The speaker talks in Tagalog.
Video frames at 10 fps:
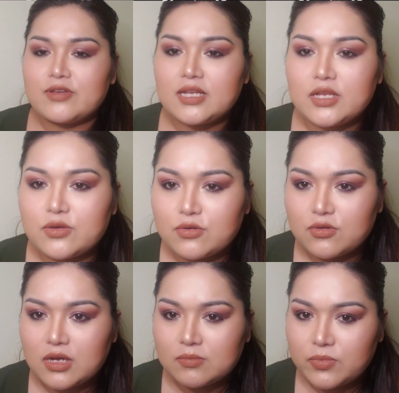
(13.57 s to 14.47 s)

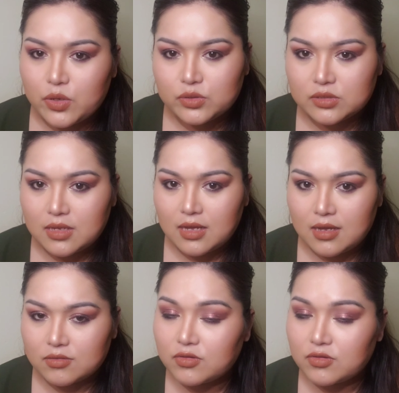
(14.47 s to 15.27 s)
video about uh,